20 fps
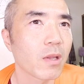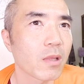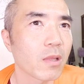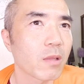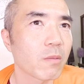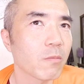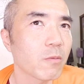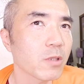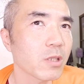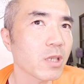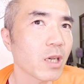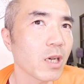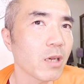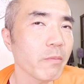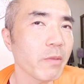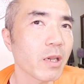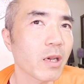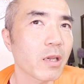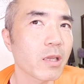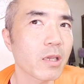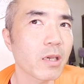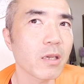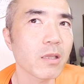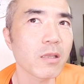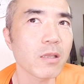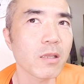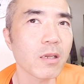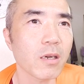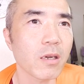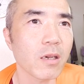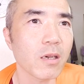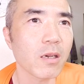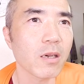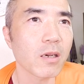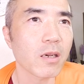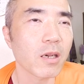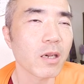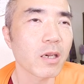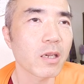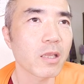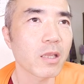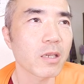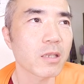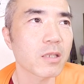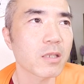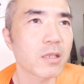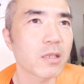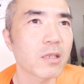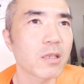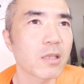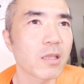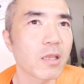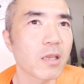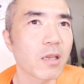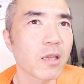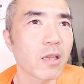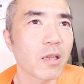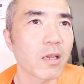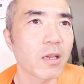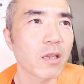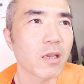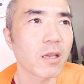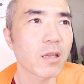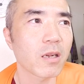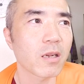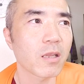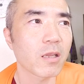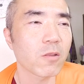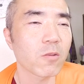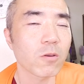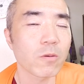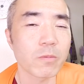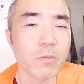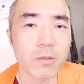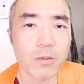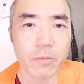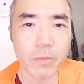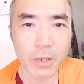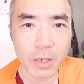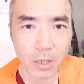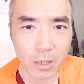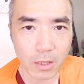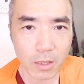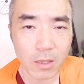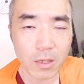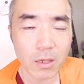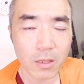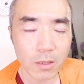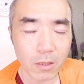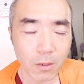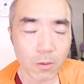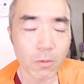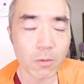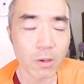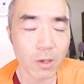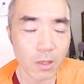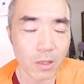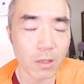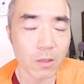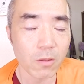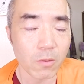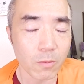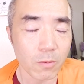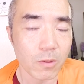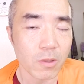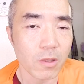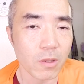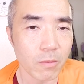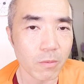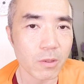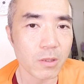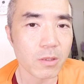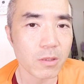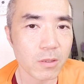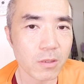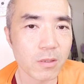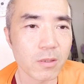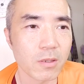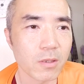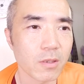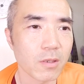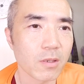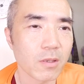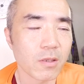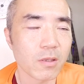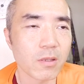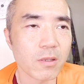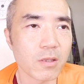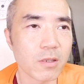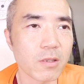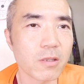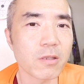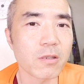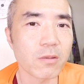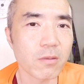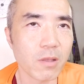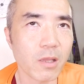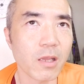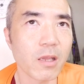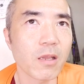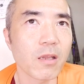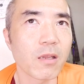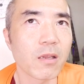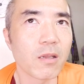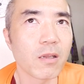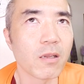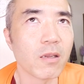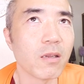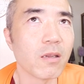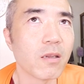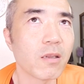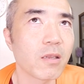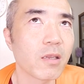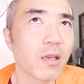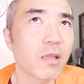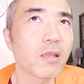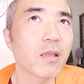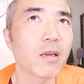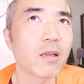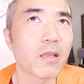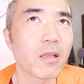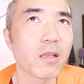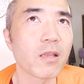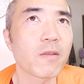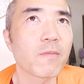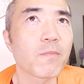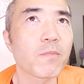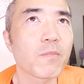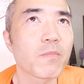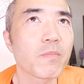でもし雨が止んだら買い出しで冷凍ブルーベリー買ってこようかなと思っています一応ね、うん、止んだらね